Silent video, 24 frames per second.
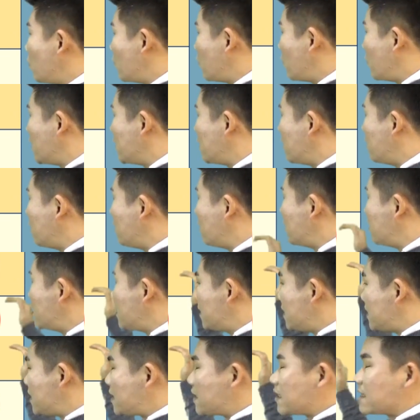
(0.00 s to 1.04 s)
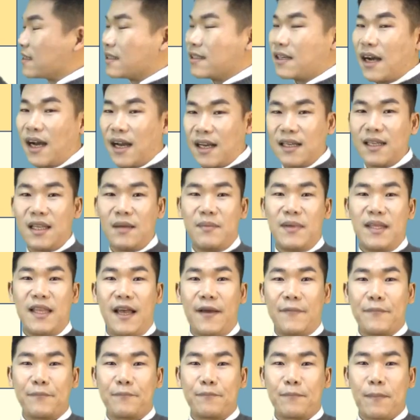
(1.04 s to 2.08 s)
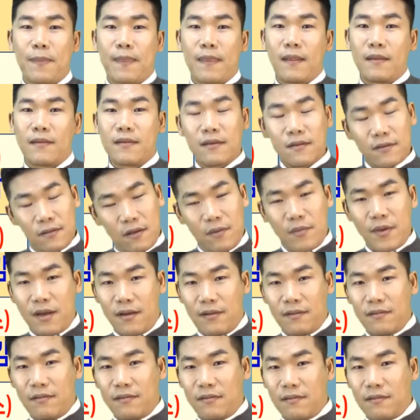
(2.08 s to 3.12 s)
오히려 증가하게 됩니다. 자, 그러면